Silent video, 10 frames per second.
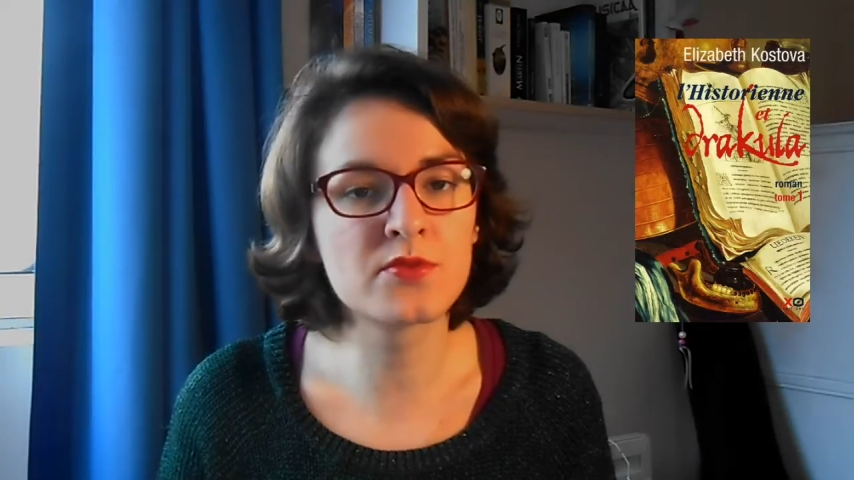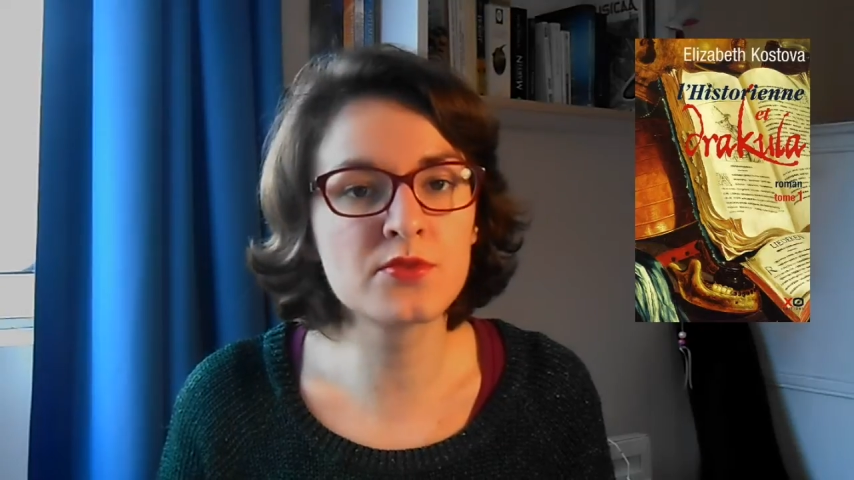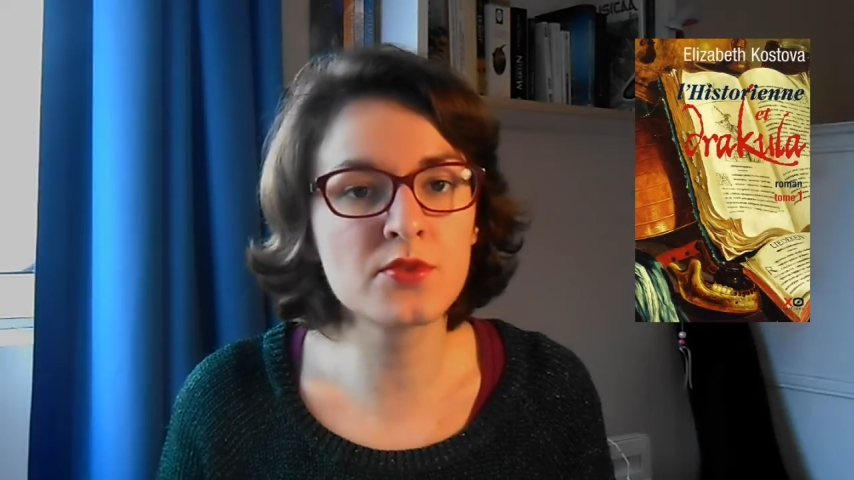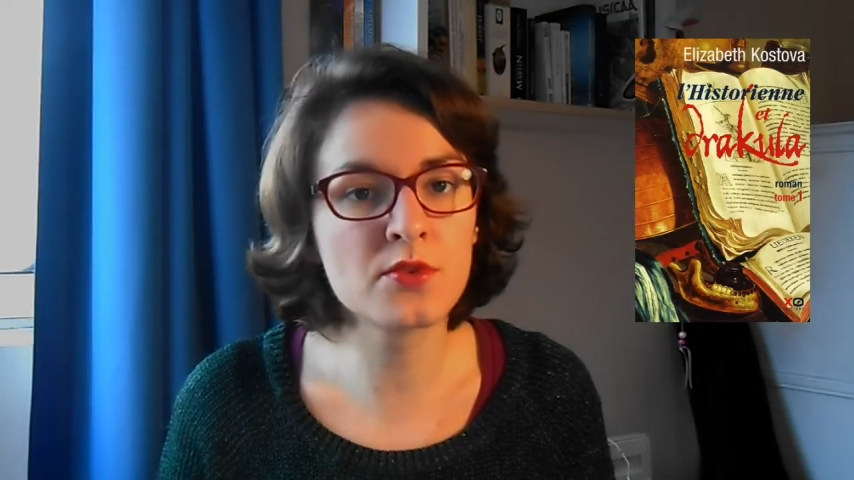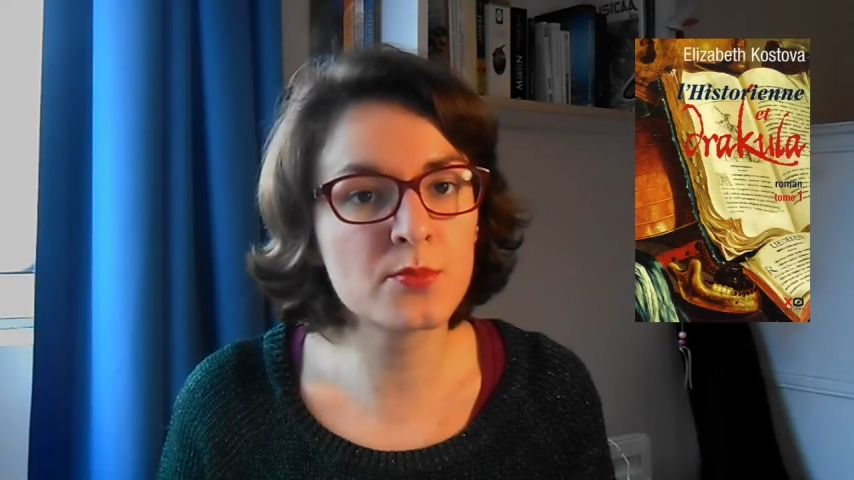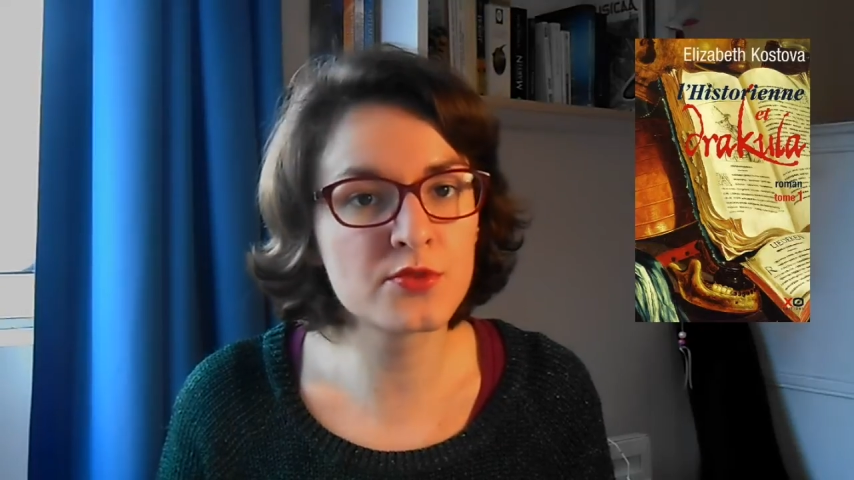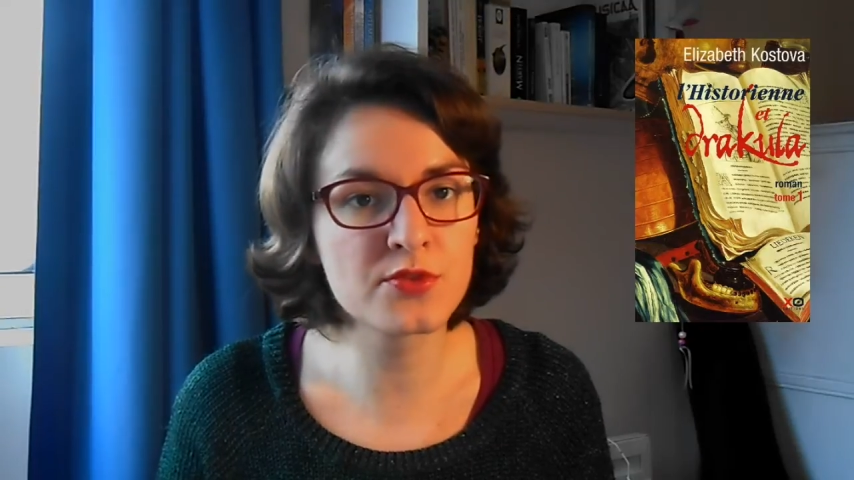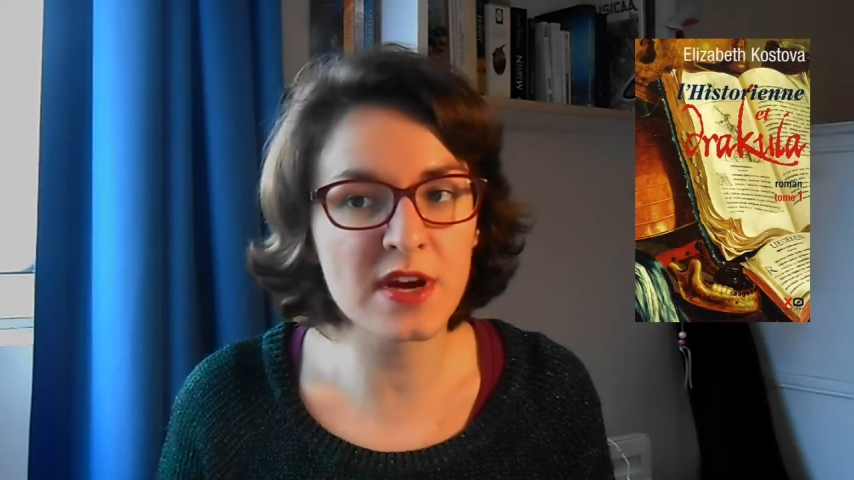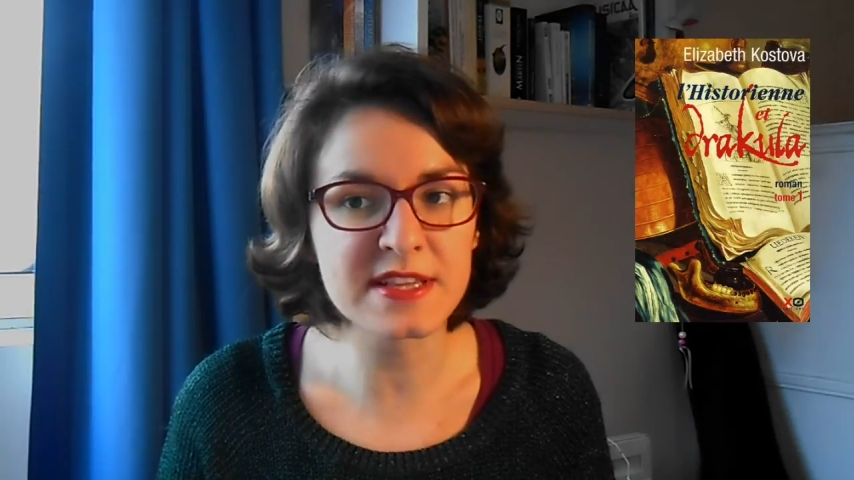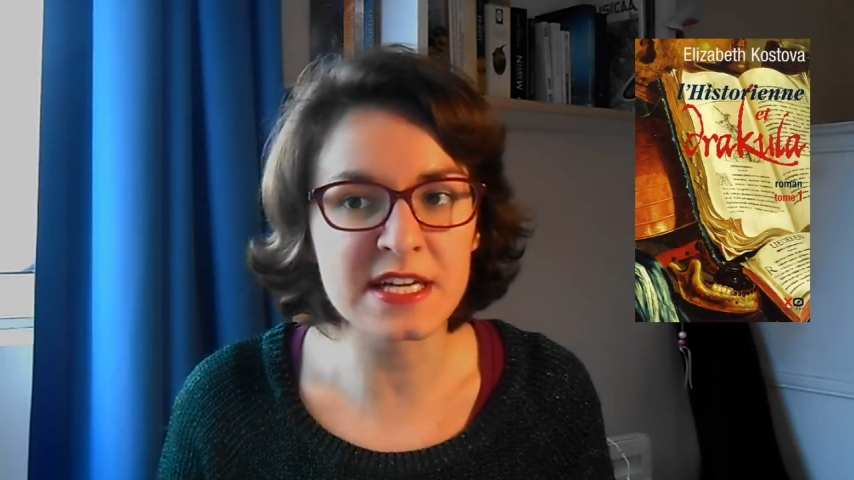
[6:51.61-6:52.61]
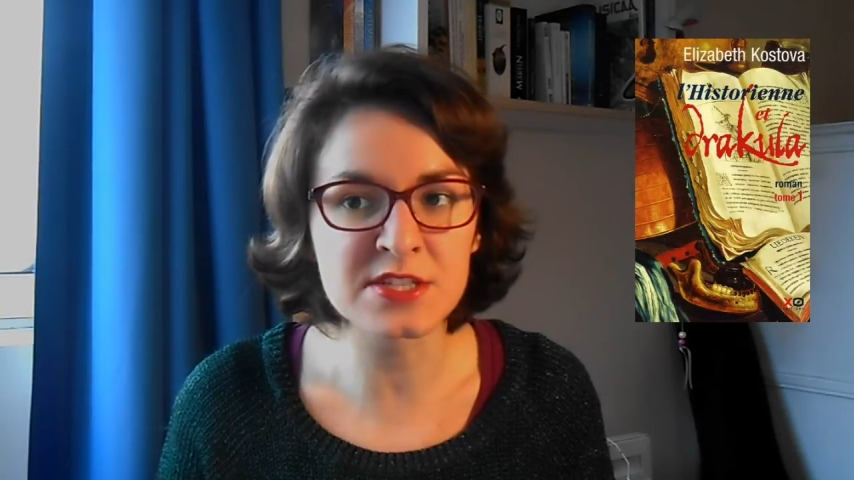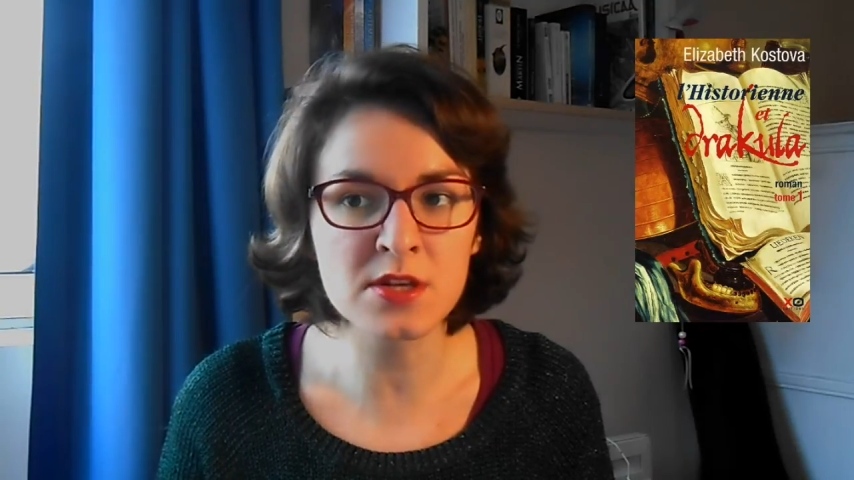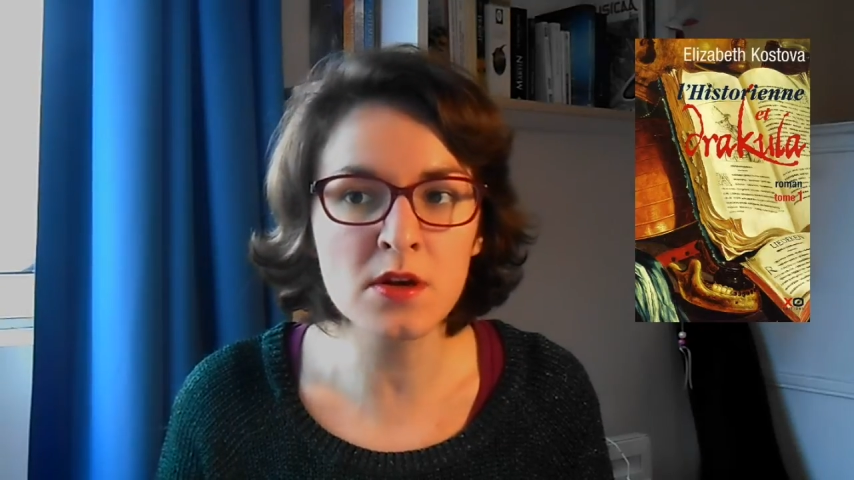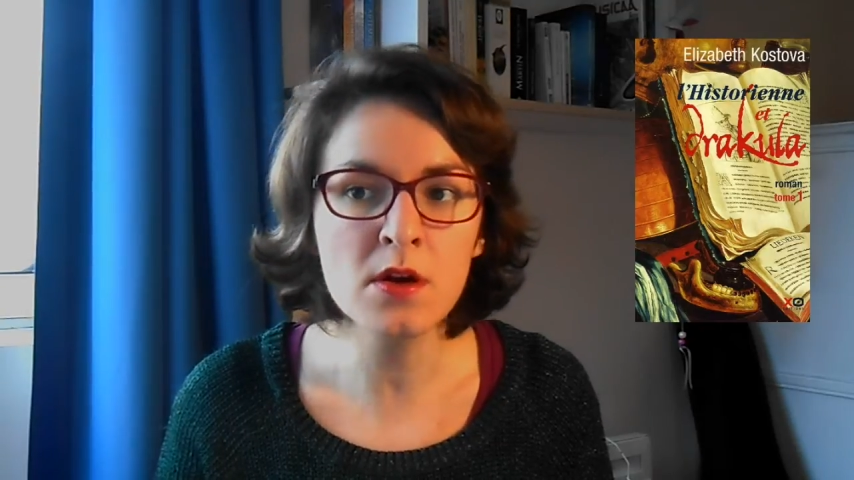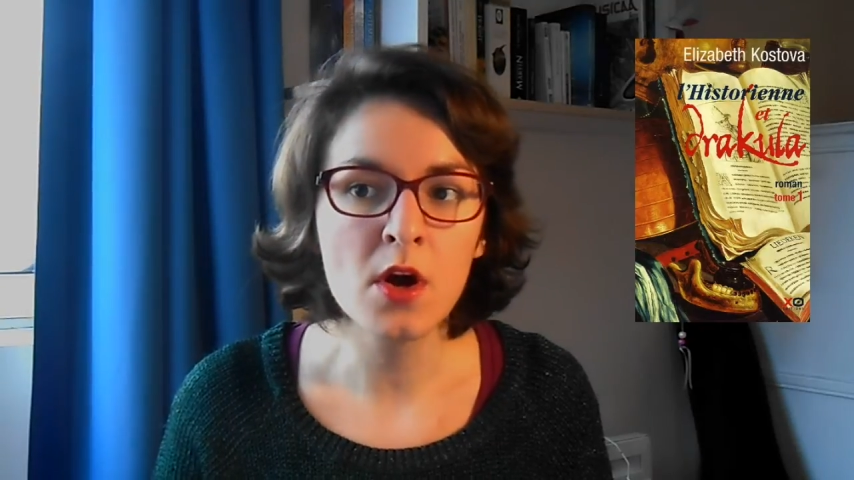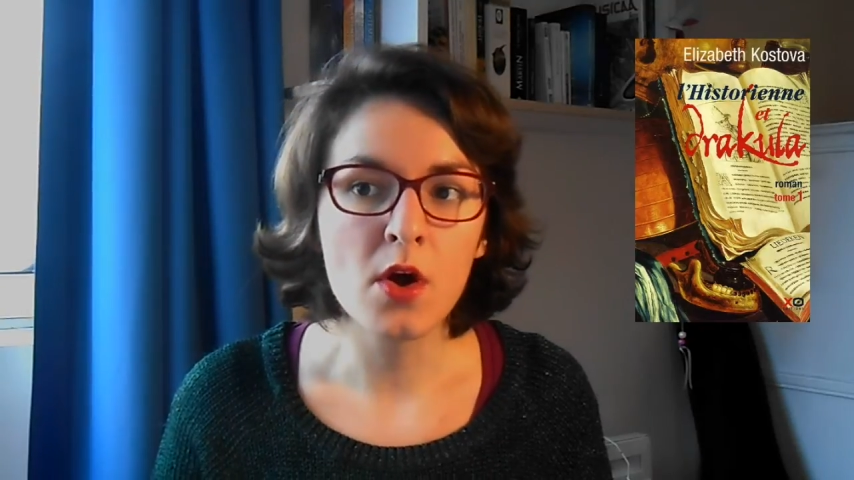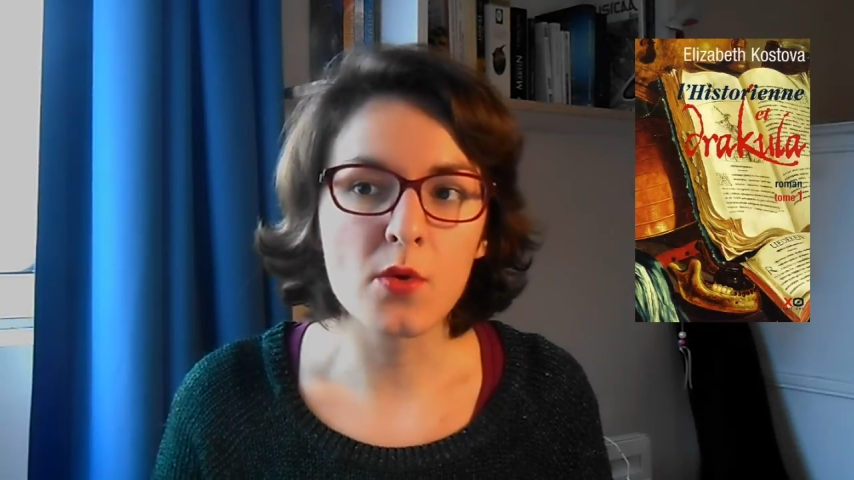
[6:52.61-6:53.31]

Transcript: plutôt, plutôt attachants,